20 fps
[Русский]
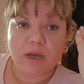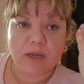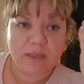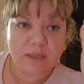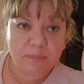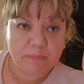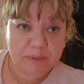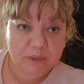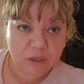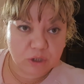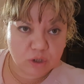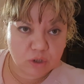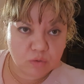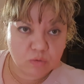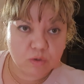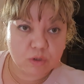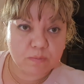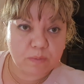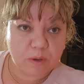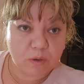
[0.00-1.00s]
Адам, подожди,
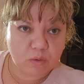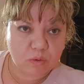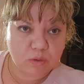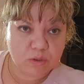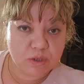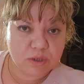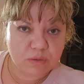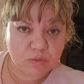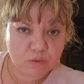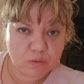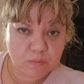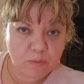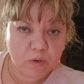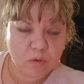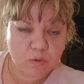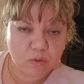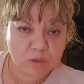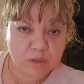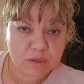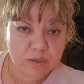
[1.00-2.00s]
успокойся,
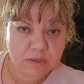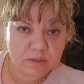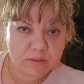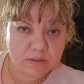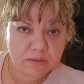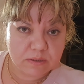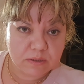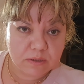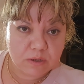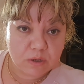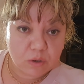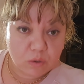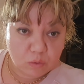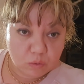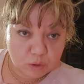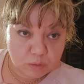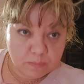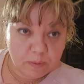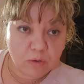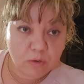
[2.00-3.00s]
успокойся,
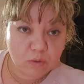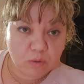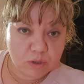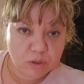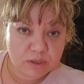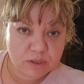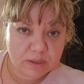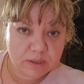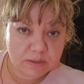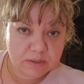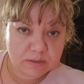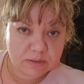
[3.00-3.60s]
успокойся.